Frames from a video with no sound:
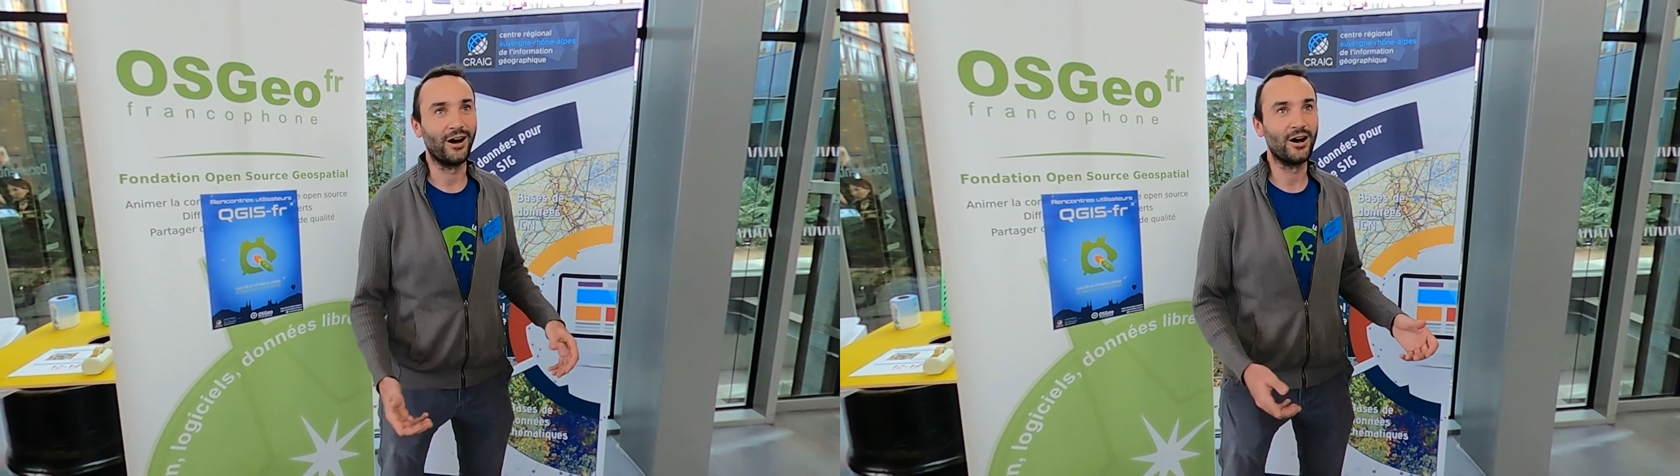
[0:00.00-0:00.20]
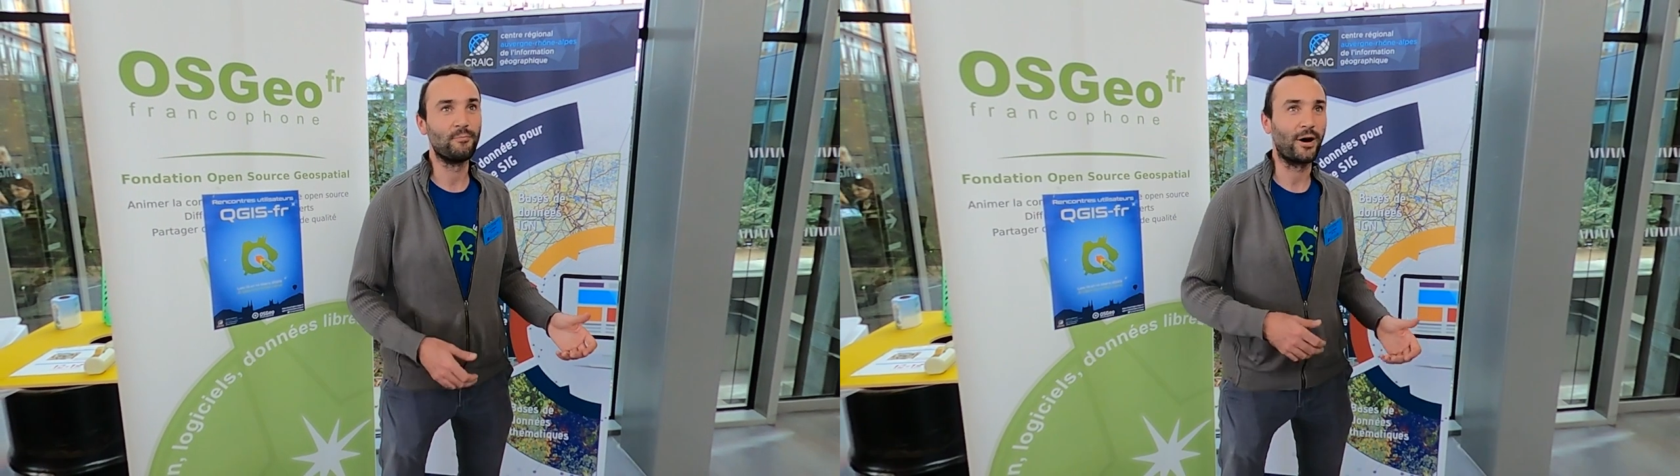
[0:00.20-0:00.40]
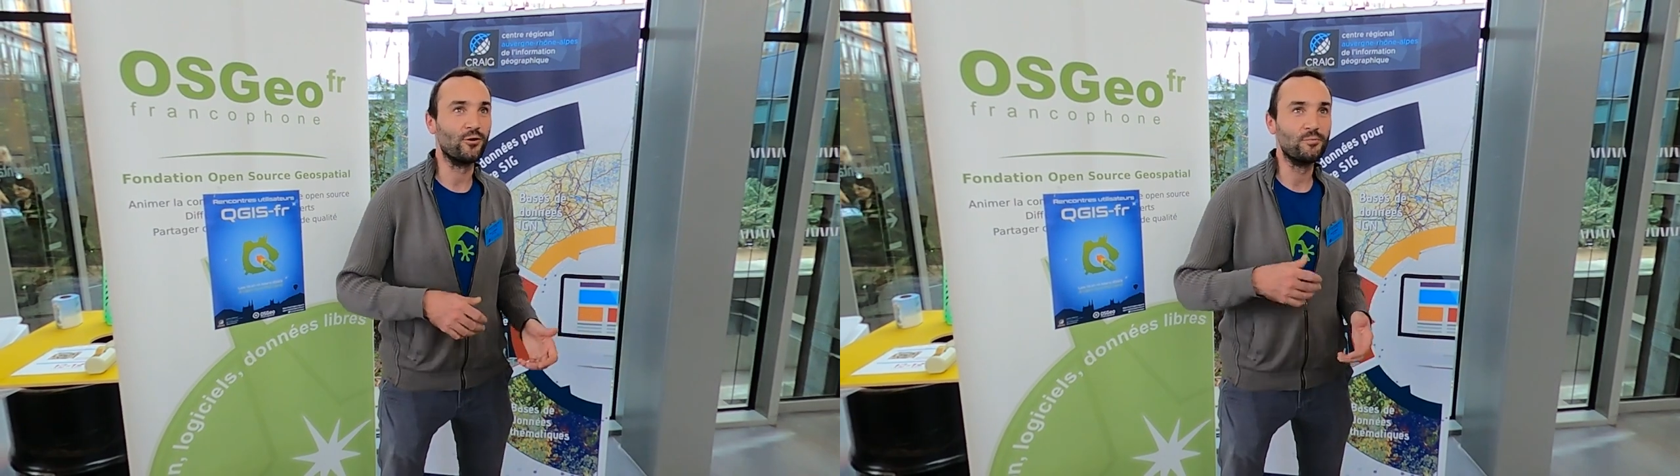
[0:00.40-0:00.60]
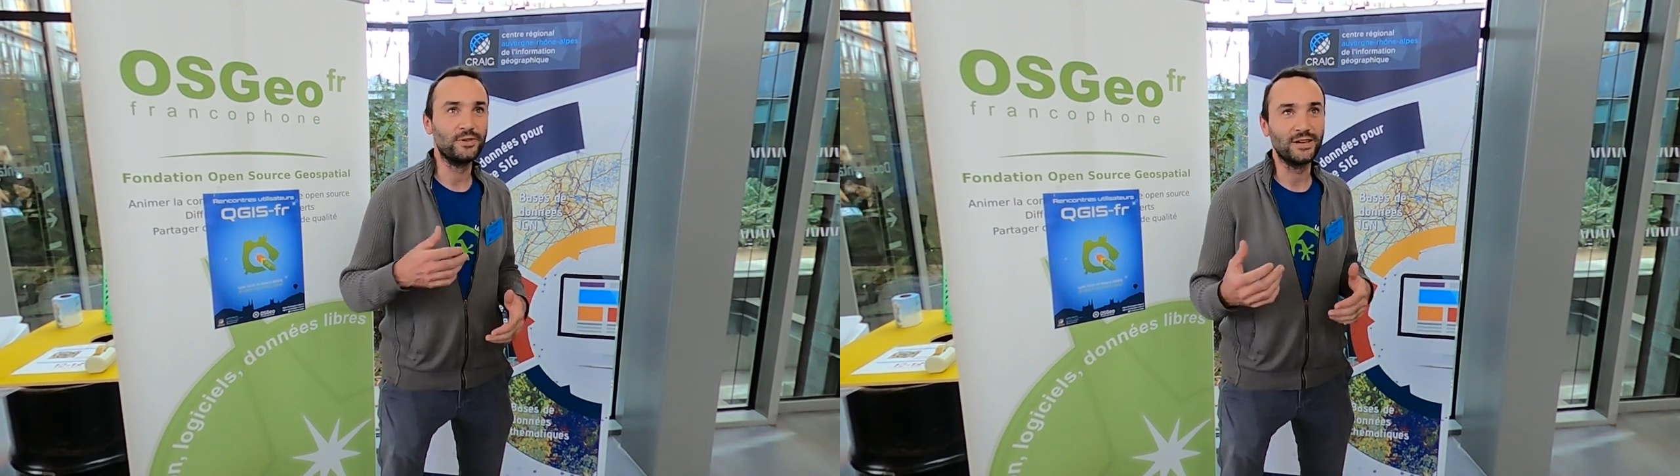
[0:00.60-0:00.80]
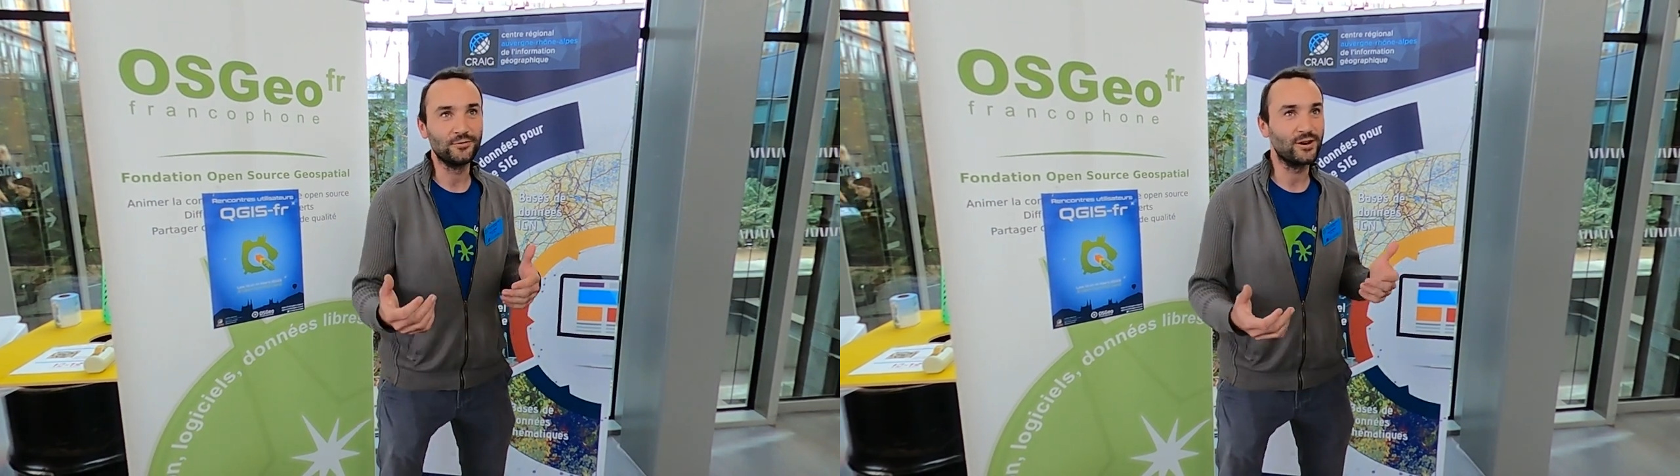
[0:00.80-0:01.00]
Ah, par le
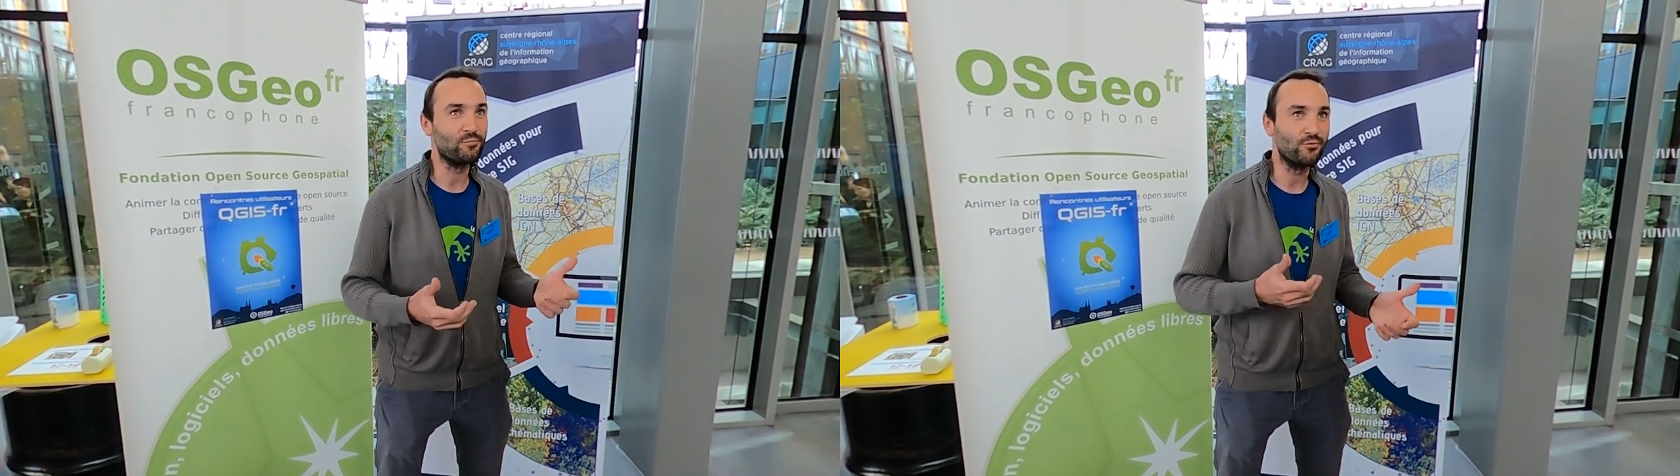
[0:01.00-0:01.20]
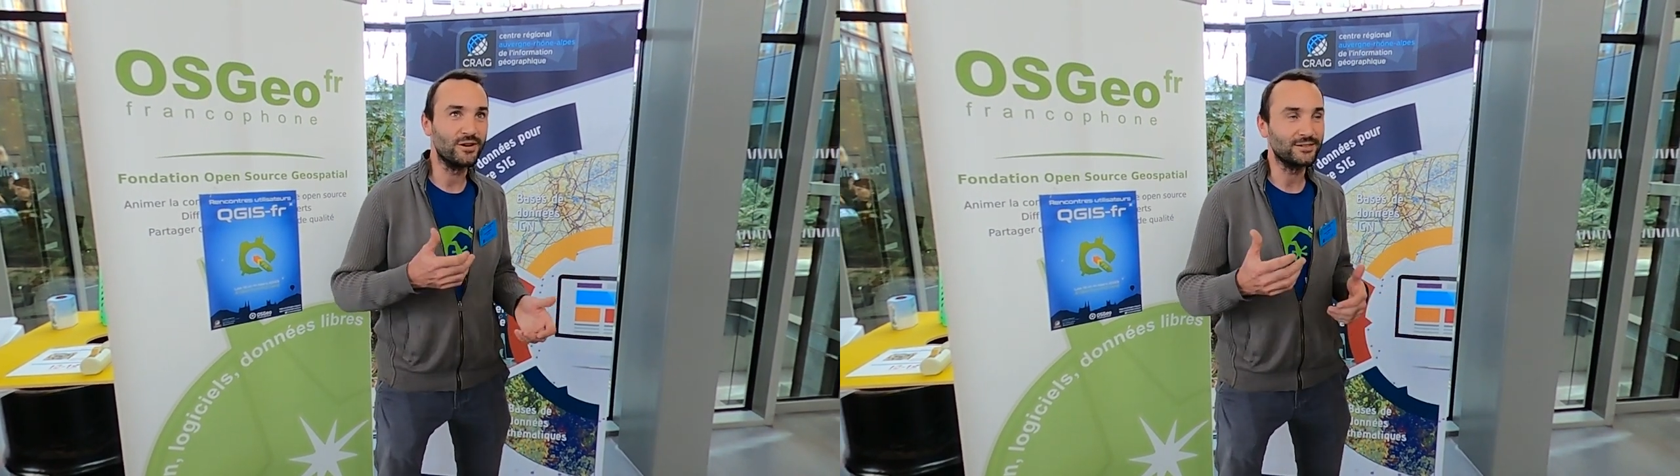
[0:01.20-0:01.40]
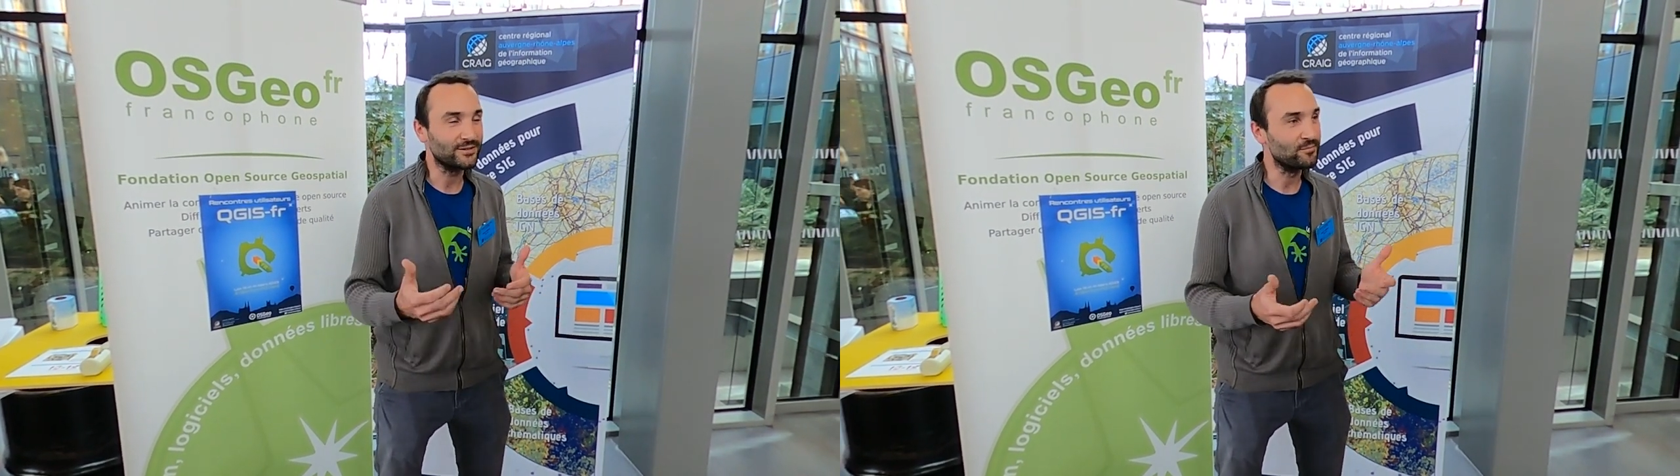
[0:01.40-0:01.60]
biais de la boîte,